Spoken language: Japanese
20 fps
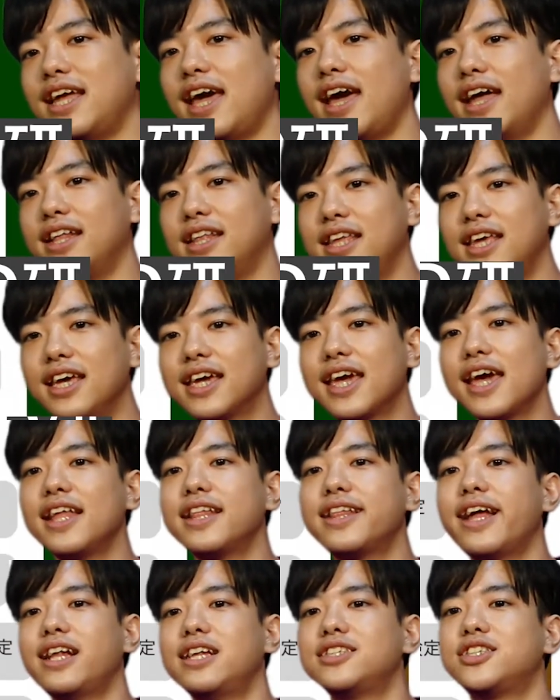ね、T 検
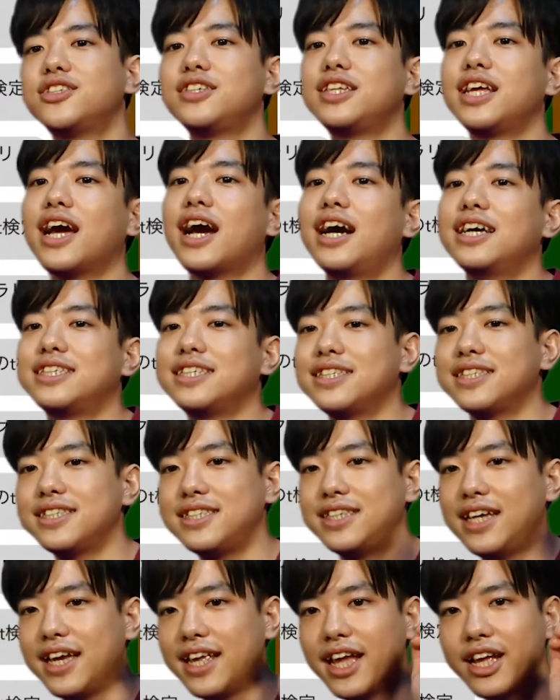定について解説し
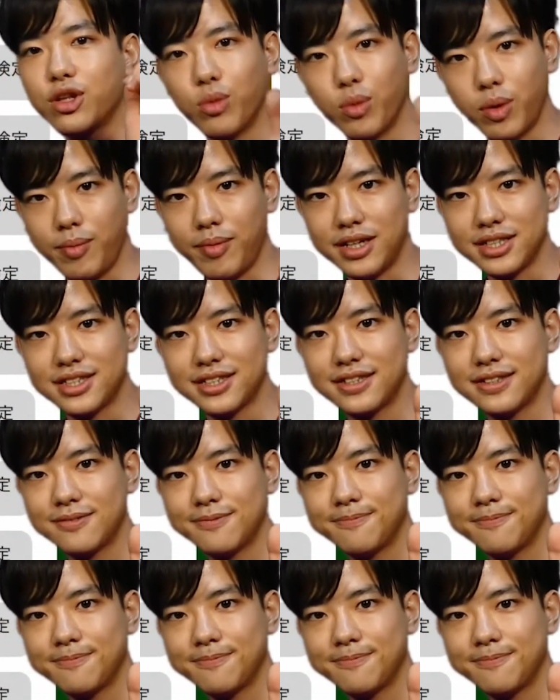ていきたいと思います。